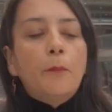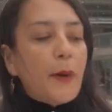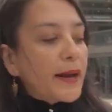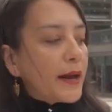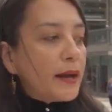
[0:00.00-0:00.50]

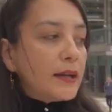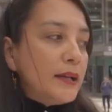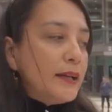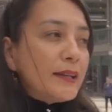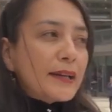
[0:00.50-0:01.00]
para
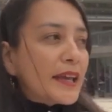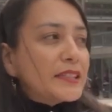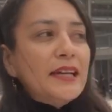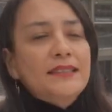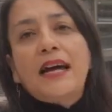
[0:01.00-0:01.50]

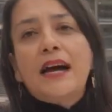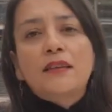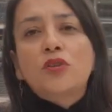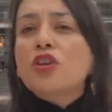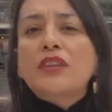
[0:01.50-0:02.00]
rechazar
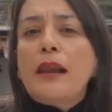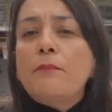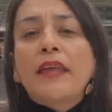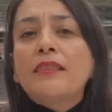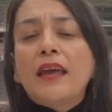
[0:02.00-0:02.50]

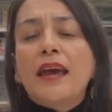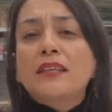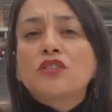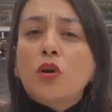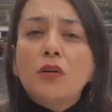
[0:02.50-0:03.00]
totalmente
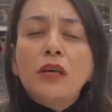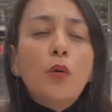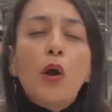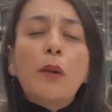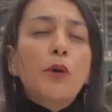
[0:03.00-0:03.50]
esto. Y
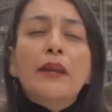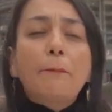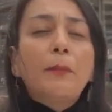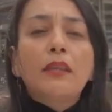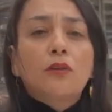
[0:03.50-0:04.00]
vuelvo y
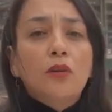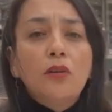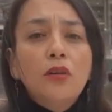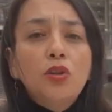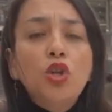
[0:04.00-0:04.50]
repito,
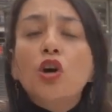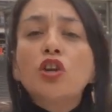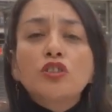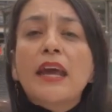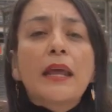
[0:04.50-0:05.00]
no
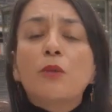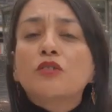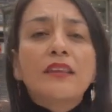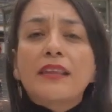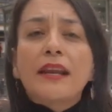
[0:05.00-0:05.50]
nos queremos
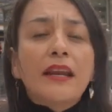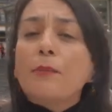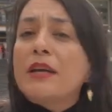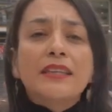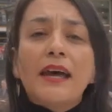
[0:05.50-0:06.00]
sentar en la
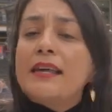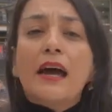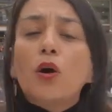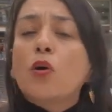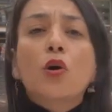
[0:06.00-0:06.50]
mesa de
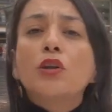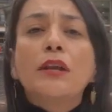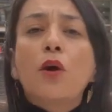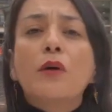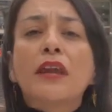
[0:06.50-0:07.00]
diálogo con
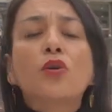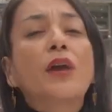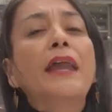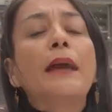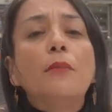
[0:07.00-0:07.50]
el gobierno,
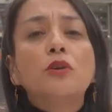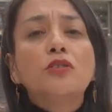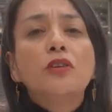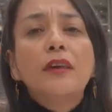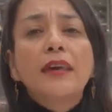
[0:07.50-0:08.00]
queremos
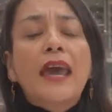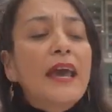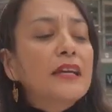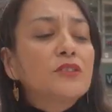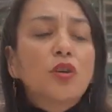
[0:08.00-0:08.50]

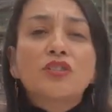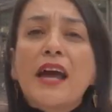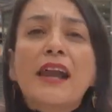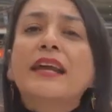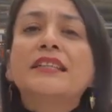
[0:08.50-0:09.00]
que esto
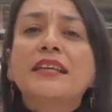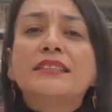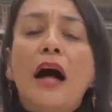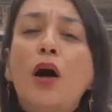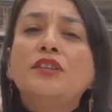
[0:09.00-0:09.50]
sea
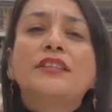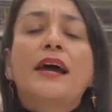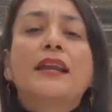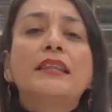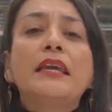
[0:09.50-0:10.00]
rechazado y sea
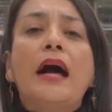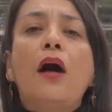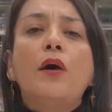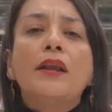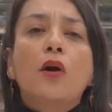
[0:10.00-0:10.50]

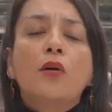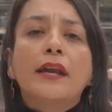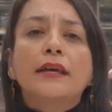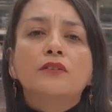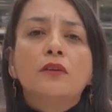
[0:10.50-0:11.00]
retirado del
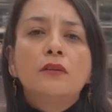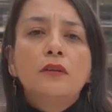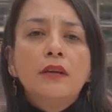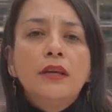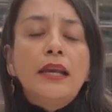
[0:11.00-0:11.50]
Congreso.
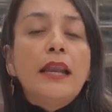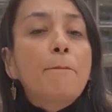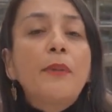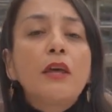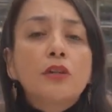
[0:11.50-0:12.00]
Y le
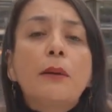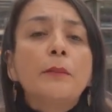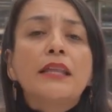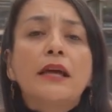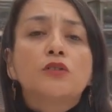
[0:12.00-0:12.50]
pido
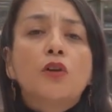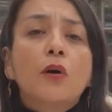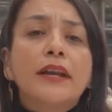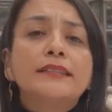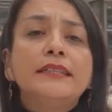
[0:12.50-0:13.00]
también a los
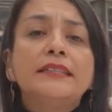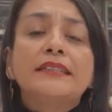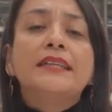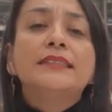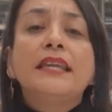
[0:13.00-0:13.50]

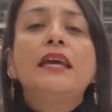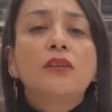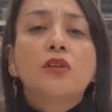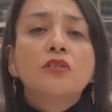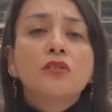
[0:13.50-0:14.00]
congresistas
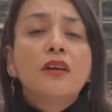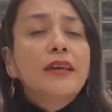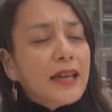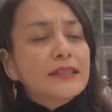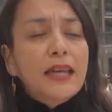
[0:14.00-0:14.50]
dignos
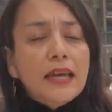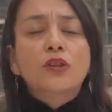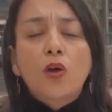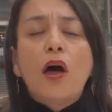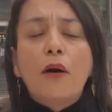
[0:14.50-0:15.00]
que sé que
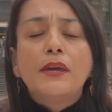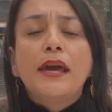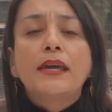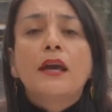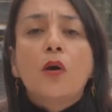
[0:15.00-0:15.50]
todavía
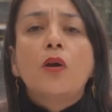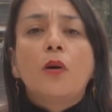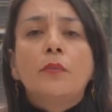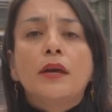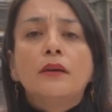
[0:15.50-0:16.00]
hay en
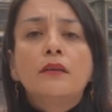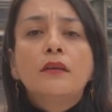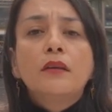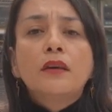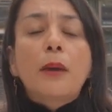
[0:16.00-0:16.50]
Colombia,
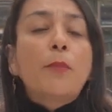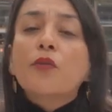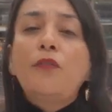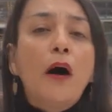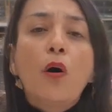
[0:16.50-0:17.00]
que
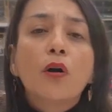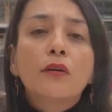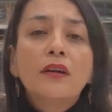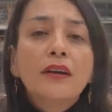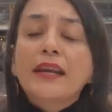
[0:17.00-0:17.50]
por favor
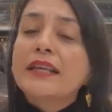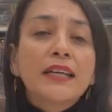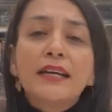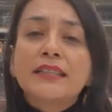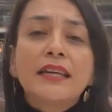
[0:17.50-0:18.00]

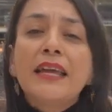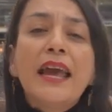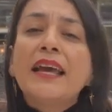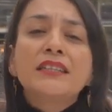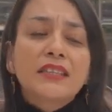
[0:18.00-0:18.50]
rechacen
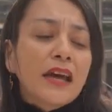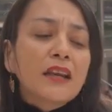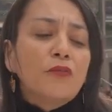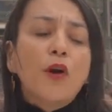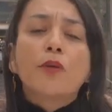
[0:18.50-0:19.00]
esta
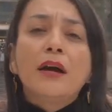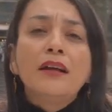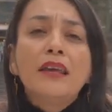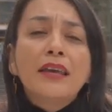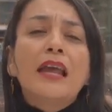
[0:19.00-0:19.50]
reforma
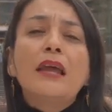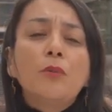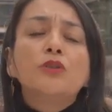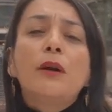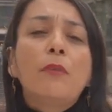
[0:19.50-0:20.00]
que le
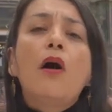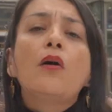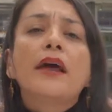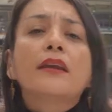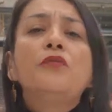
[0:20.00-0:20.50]
hemos llamado
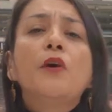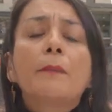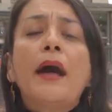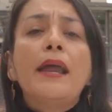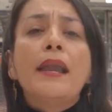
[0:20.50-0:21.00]
la
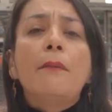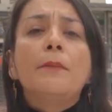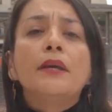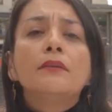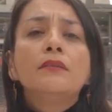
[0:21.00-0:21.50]
reforma del
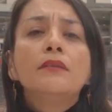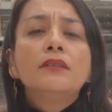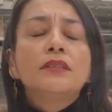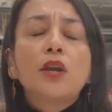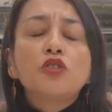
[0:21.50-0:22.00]
hambre.
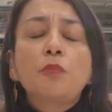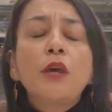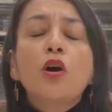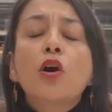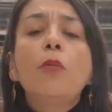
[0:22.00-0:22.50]
Se los
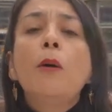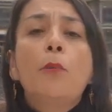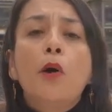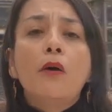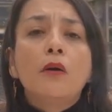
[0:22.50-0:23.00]
pido como
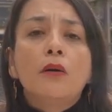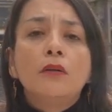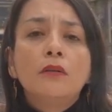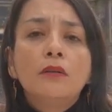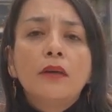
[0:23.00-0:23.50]
pueblo,
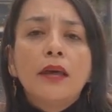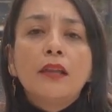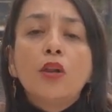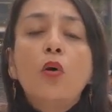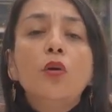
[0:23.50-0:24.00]

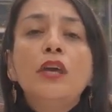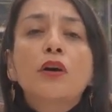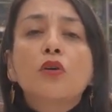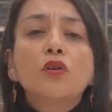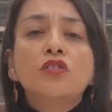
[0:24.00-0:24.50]
es lo
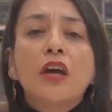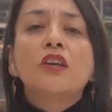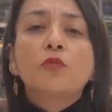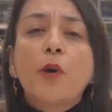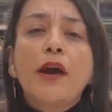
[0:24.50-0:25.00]
único que
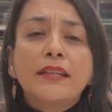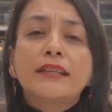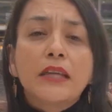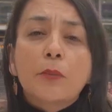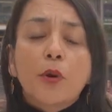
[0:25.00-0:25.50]
ustedes pueden
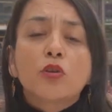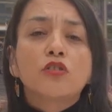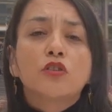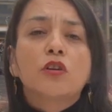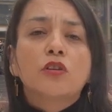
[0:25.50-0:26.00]
hacer por
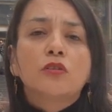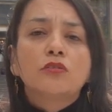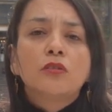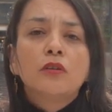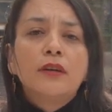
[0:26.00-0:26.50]

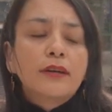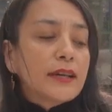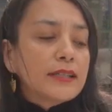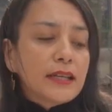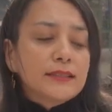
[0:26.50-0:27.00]
nosotros,
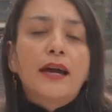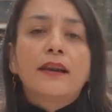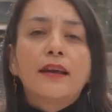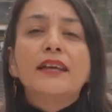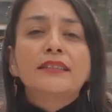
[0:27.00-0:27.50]

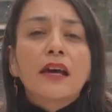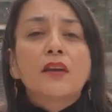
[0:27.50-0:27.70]
rechazar esta